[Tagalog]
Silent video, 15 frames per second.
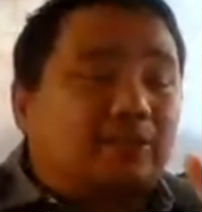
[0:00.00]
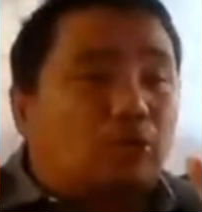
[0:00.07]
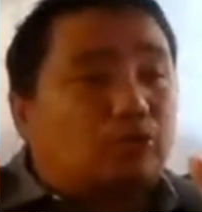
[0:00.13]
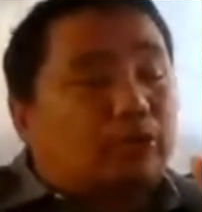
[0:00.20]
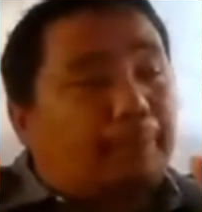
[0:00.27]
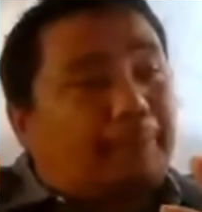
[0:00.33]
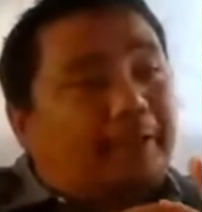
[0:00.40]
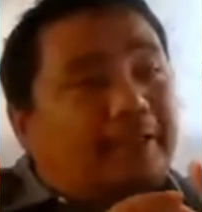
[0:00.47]

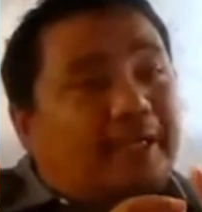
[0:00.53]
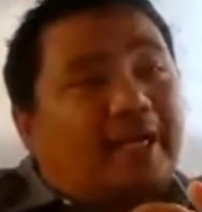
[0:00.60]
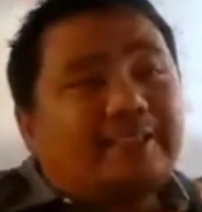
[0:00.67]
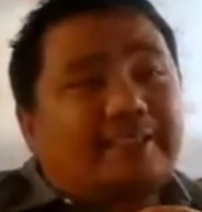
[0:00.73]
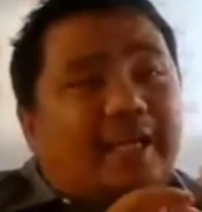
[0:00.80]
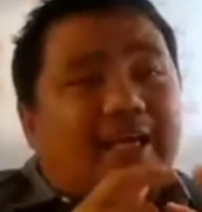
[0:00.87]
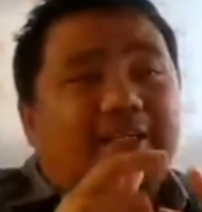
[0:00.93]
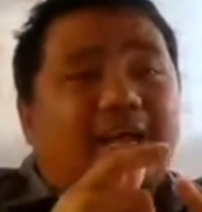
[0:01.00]
og si Pinkas
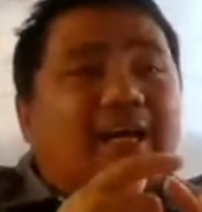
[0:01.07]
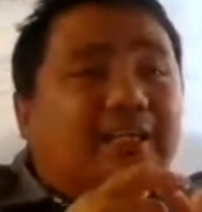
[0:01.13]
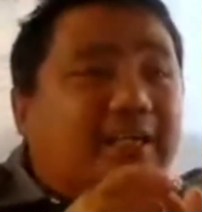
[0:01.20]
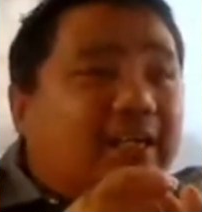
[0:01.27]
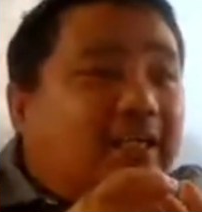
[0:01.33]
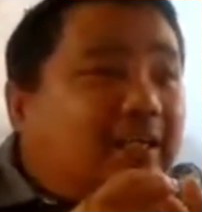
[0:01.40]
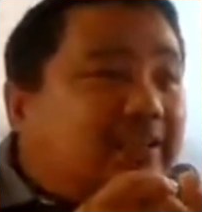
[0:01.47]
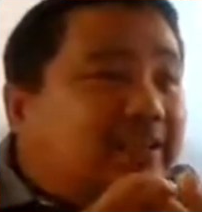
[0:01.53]
kay anak
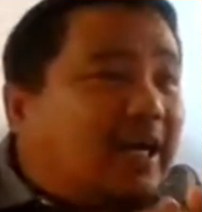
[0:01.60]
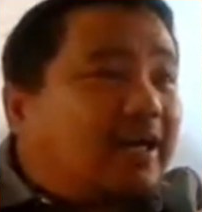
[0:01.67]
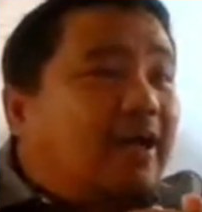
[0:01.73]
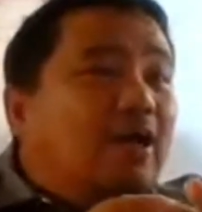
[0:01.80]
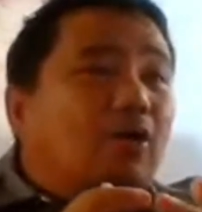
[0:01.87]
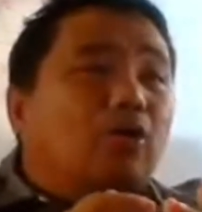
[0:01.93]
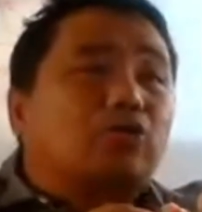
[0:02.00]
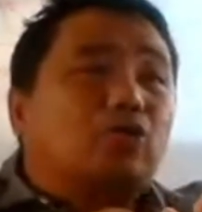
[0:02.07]
ni Lazar,
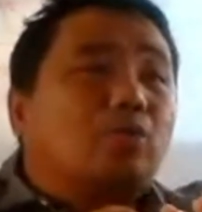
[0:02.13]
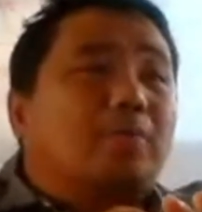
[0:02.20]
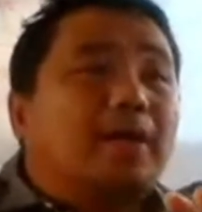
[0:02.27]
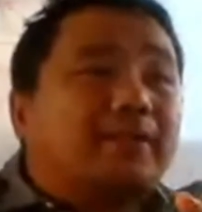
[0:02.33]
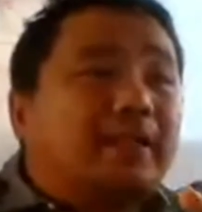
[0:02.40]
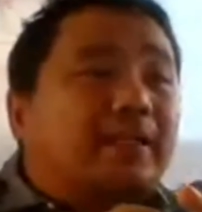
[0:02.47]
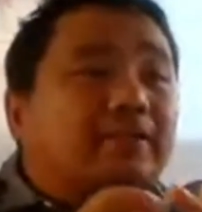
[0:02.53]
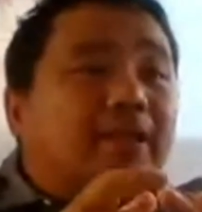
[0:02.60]

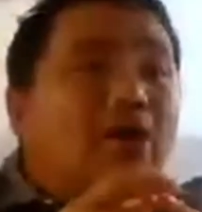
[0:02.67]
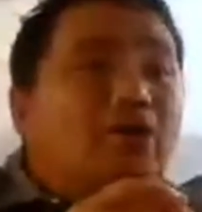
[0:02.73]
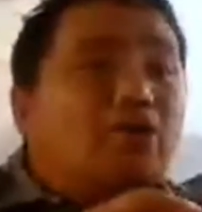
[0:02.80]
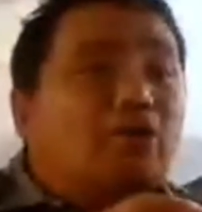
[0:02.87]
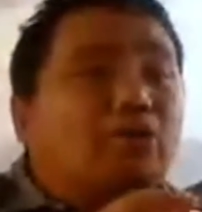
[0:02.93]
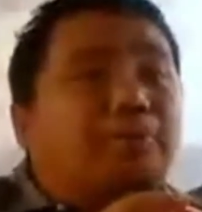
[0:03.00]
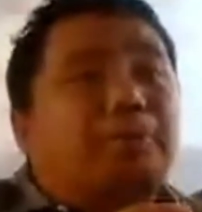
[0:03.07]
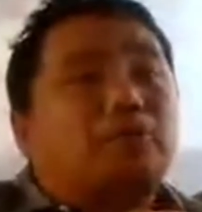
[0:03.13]
automatic
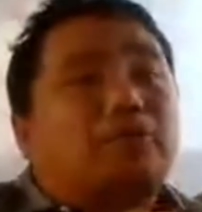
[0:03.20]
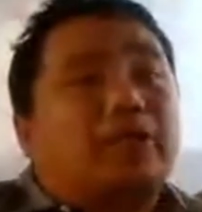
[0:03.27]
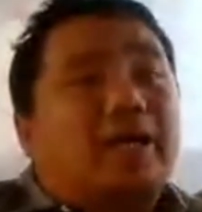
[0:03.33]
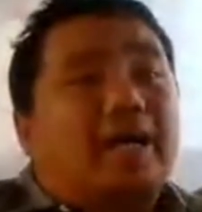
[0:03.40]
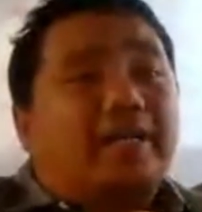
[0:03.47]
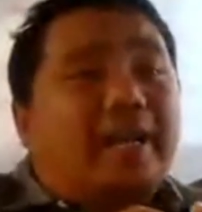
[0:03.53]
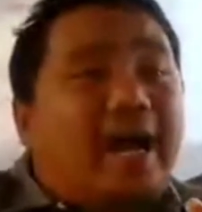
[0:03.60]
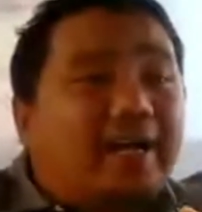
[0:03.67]
tawgon pud siyang
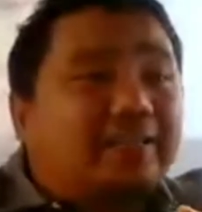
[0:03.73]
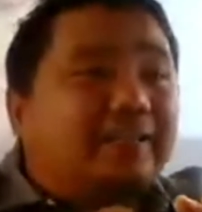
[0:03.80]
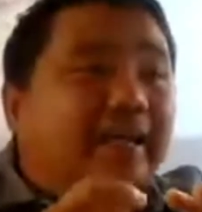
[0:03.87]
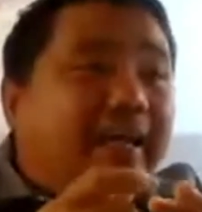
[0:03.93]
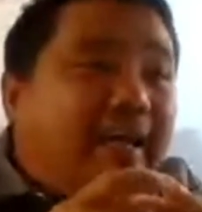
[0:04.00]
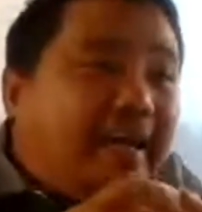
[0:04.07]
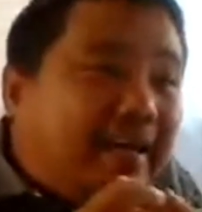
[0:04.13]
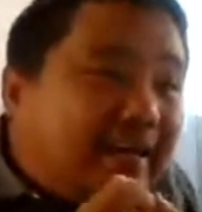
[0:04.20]
anak ni
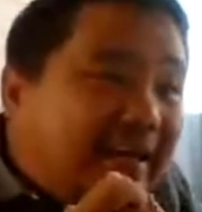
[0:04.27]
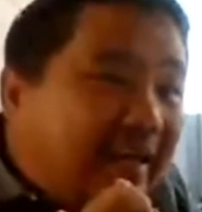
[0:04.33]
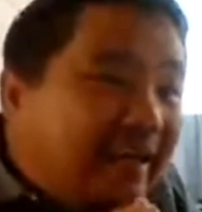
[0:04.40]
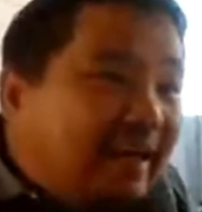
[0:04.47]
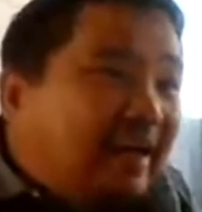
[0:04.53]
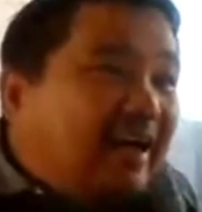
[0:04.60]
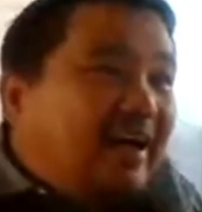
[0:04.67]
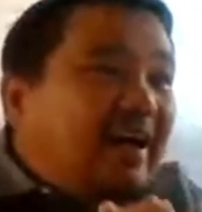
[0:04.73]

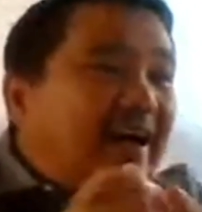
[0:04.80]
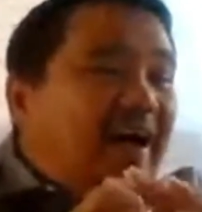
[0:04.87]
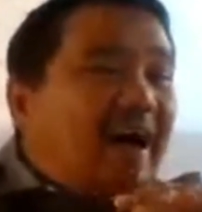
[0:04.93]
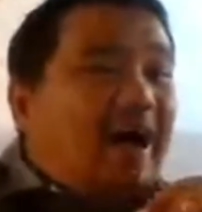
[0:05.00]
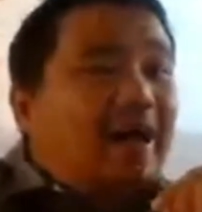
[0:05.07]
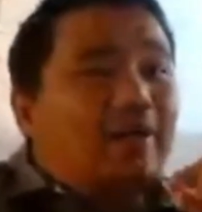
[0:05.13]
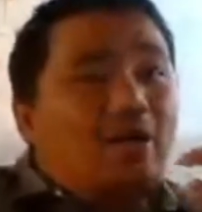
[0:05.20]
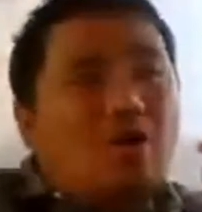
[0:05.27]

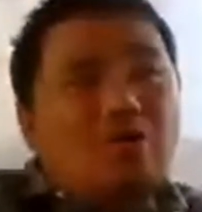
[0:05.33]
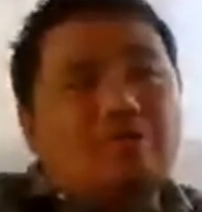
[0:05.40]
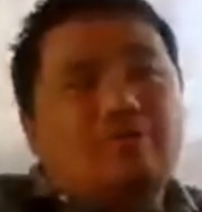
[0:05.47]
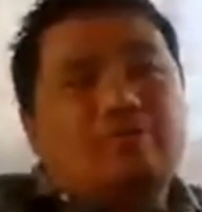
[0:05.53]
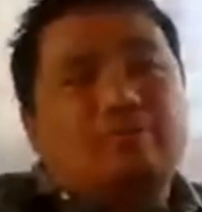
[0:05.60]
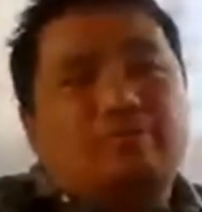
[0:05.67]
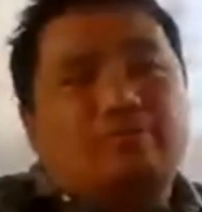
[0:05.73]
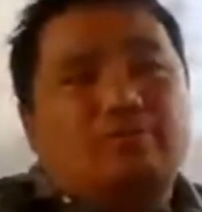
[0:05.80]

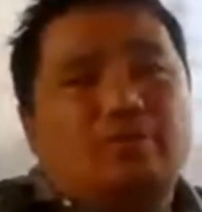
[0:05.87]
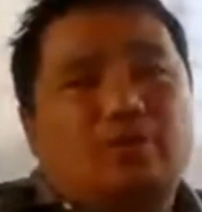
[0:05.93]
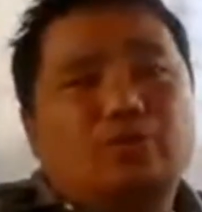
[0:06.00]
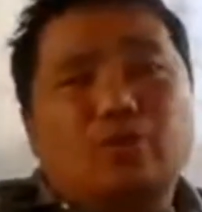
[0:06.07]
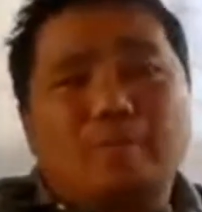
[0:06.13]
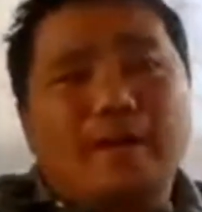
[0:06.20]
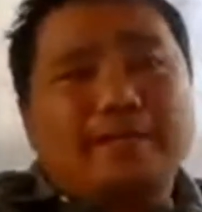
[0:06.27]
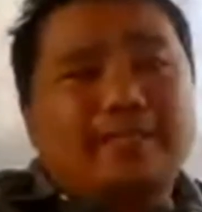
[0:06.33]
Aaron
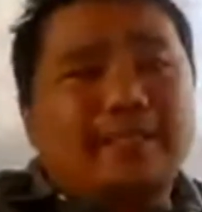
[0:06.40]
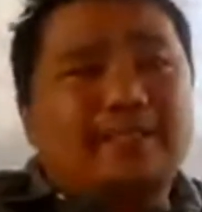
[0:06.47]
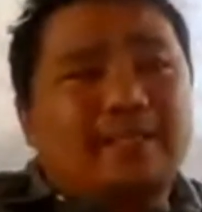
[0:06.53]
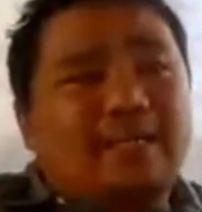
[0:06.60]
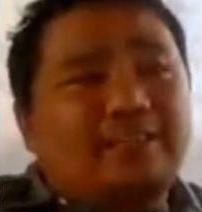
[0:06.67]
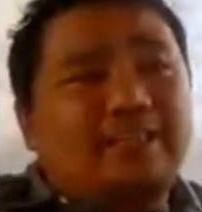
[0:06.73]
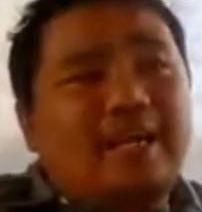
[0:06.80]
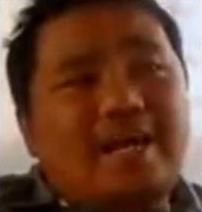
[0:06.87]
automatic
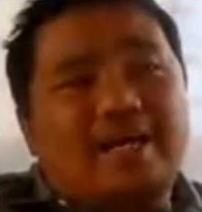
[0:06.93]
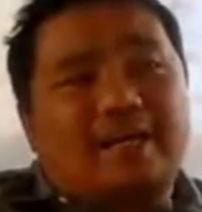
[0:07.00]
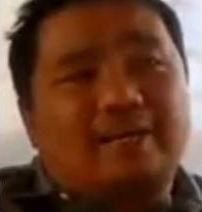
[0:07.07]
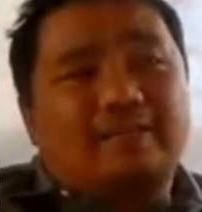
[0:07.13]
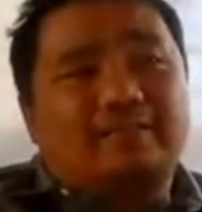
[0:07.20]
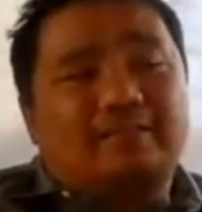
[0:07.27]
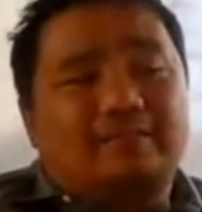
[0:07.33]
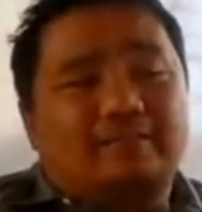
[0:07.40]
na siya
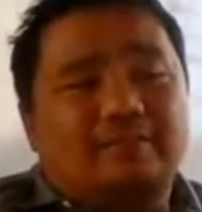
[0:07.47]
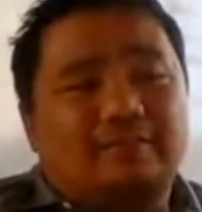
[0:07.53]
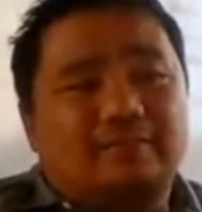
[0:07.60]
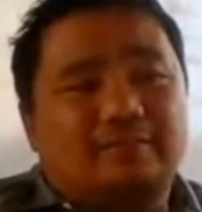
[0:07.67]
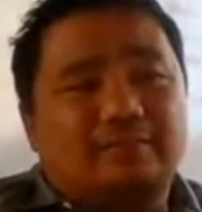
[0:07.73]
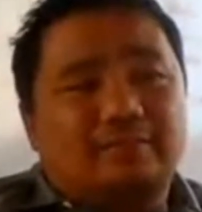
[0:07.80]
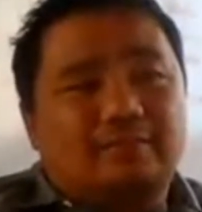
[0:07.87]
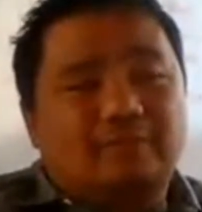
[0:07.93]

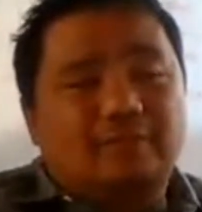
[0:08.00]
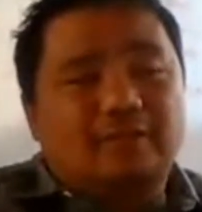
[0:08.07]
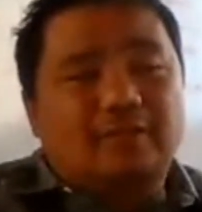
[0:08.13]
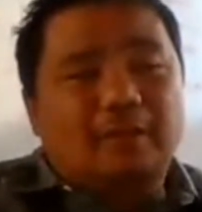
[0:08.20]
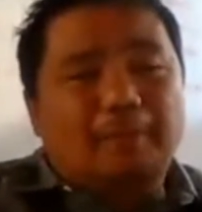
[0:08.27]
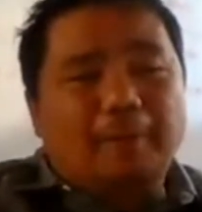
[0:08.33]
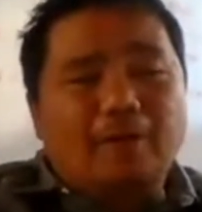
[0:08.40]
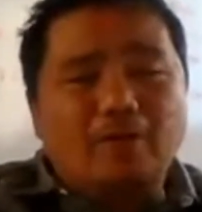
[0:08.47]

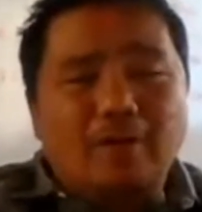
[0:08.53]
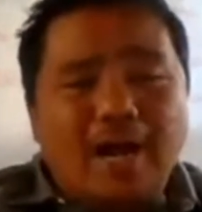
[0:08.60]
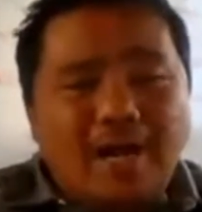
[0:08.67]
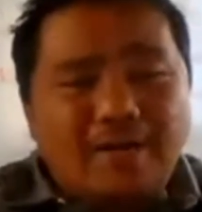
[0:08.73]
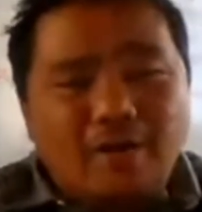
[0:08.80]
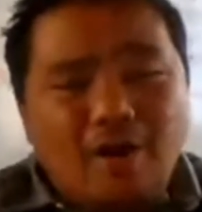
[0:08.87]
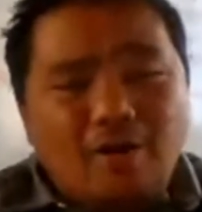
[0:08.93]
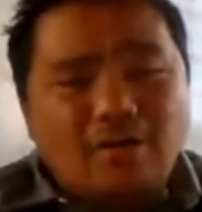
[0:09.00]
pero
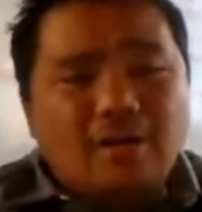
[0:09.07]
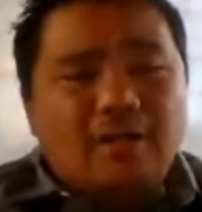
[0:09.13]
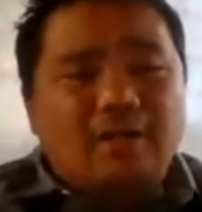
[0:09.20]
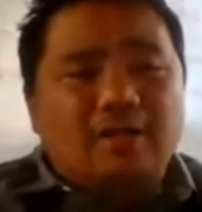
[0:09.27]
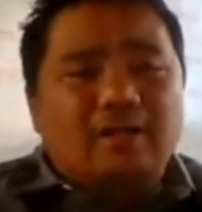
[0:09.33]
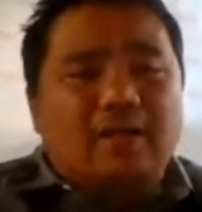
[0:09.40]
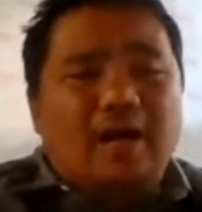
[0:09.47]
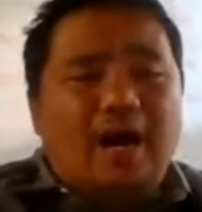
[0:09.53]
nganong
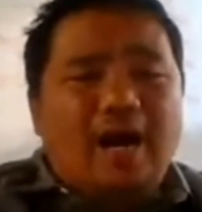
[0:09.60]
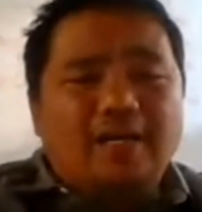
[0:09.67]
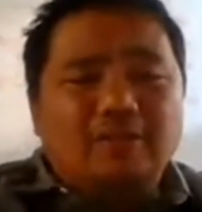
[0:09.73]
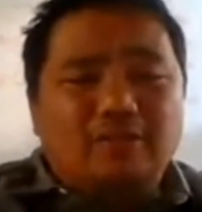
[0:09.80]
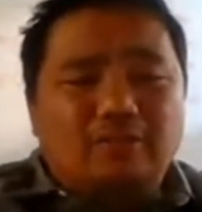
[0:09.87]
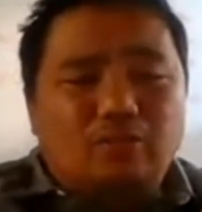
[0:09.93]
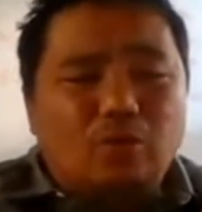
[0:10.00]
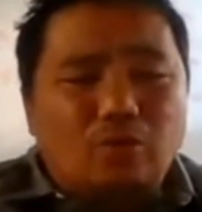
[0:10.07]

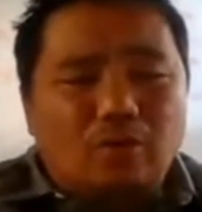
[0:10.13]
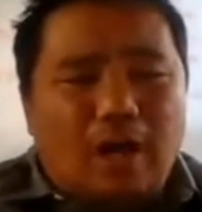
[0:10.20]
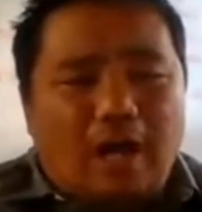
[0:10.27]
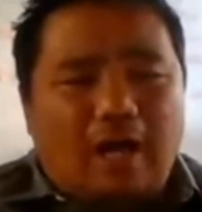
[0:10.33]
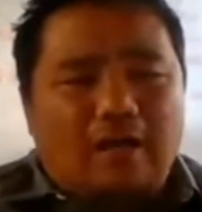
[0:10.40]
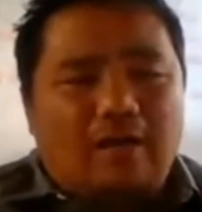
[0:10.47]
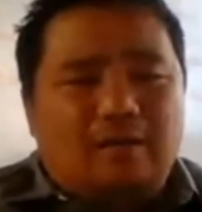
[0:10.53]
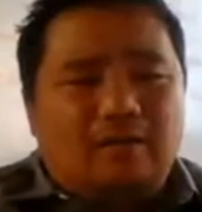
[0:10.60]
ang Tura